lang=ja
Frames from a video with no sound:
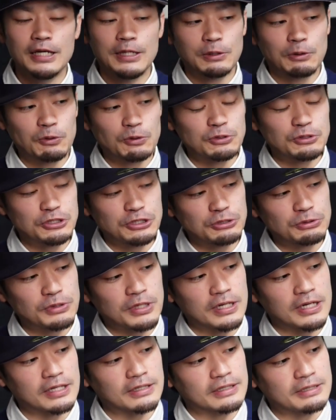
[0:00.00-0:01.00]
購入しよう
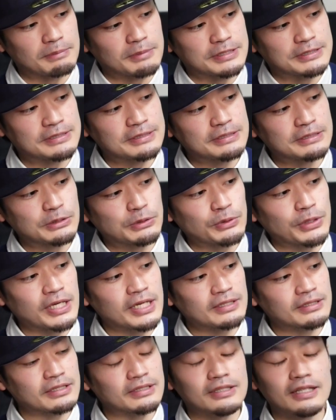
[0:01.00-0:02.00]
かなって、まあ、ずっと
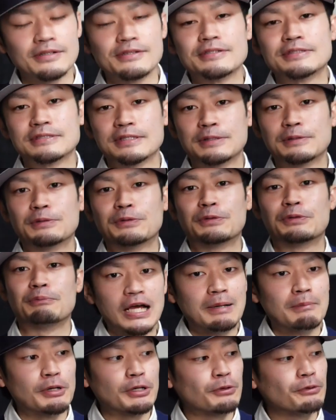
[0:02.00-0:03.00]
悩んでいたんですけど、
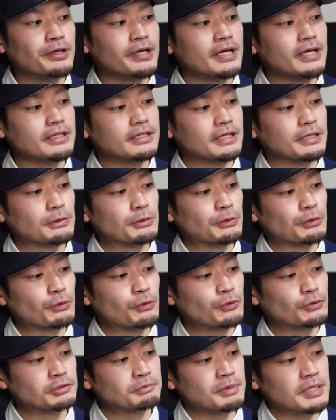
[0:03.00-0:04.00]
まあ、去年新たにこの
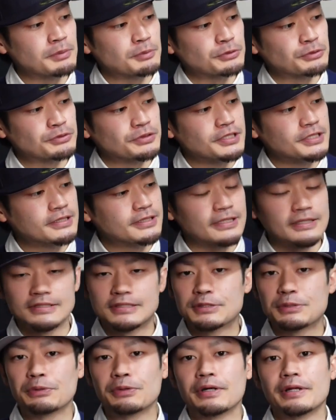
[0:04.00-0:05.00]
コートパープル
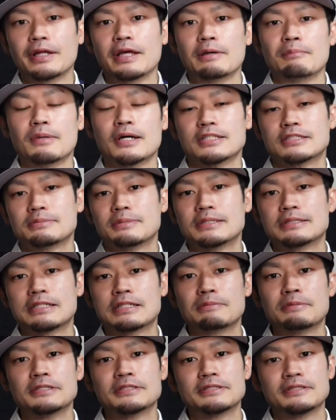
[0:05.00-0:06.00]
2.0がね、まあ、発売さ
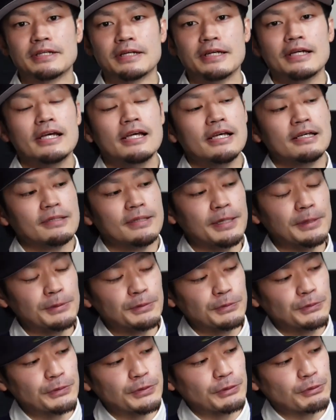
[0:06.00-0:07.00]
れまして、結
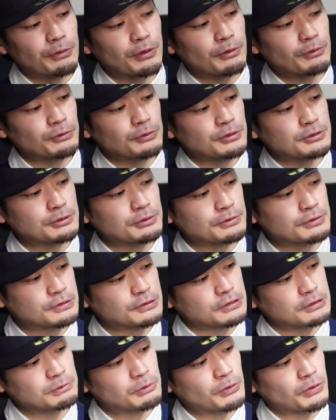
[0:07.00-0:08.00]
構ね、これ本当に足
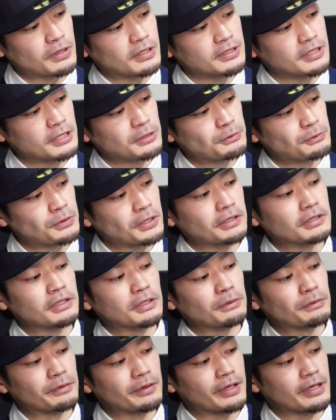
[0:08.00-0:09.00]
数もかなり多かっ
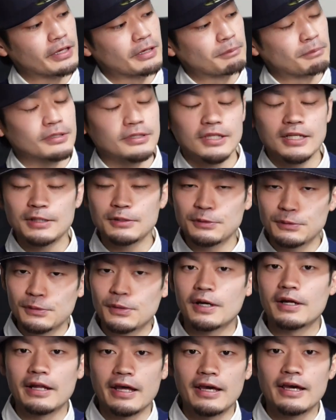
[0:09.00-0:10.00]
たので、まあ、なんと
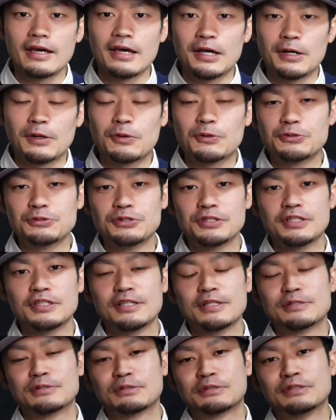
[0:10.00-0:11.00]
かね、購入でき
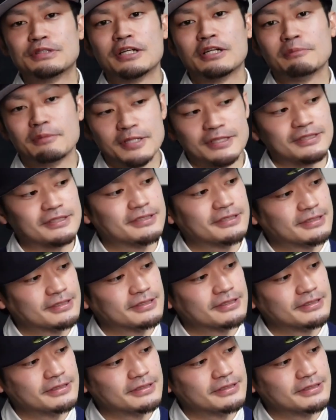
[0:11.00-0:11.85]
た一足になります。